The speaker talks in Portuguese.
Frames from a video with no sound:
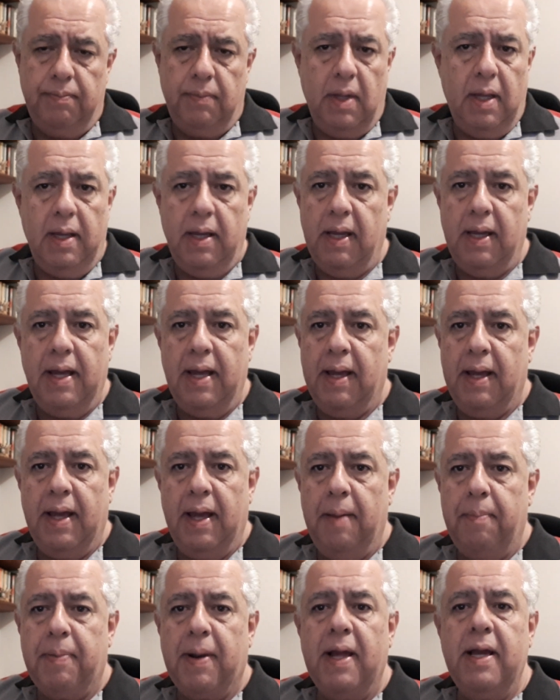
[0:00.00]
É,
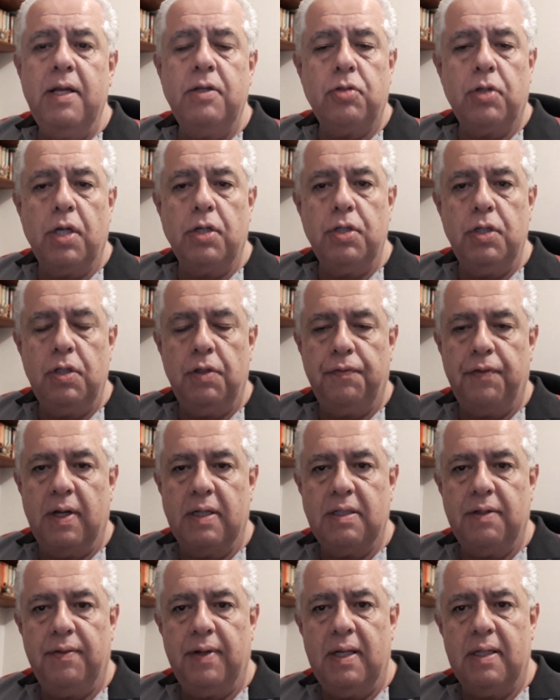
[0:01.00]
é, é para isso que a gente
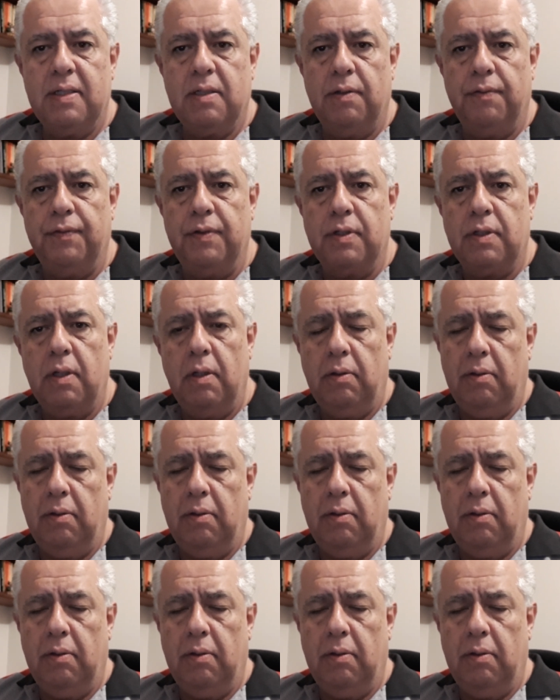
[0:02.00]
faz a avaliação física.